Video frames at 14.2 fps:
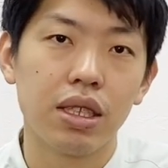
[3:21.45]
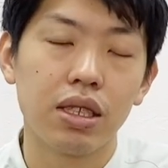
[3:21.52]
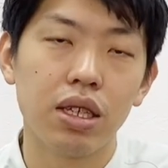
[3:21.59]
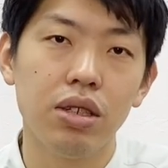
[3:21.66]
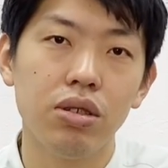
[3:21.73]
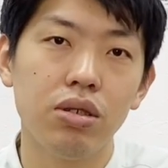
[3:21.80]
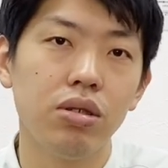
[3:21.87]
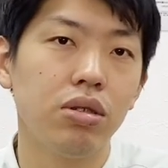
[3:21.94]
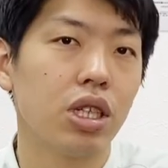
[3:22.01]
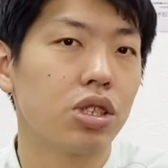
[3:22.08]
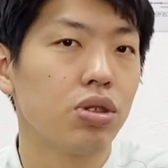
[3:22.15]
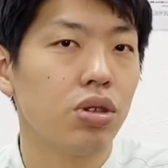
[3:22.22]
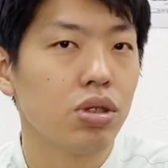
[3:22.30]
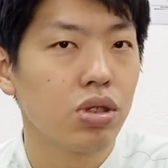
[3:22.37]
ていう風な
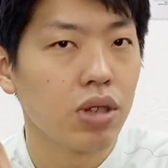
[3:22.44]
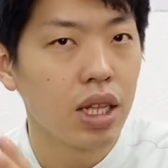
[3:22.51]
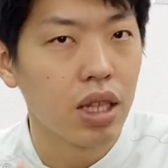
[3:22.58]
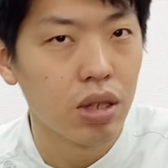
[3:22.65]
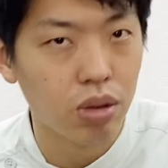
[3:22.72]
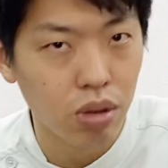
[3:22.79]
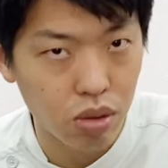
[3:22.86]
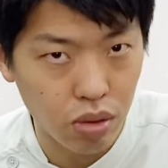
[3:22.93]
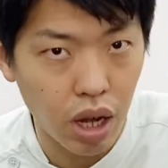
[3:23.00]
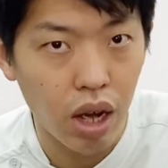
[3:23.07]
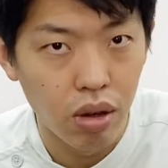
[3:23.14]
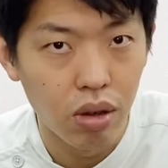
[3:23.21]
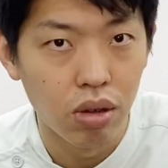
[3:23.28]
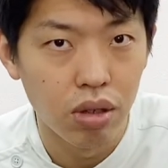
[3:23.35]
症状が出ること
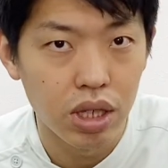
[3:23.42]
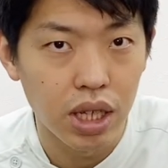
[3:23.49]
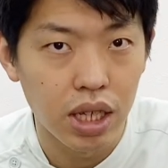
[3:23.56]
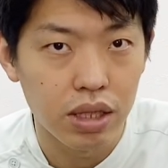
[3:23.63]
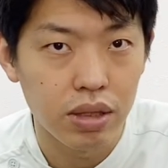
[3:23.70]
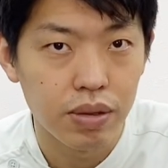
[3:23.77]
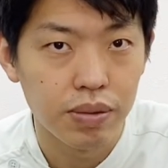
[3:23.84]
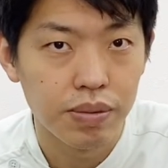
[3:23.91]
が多いです。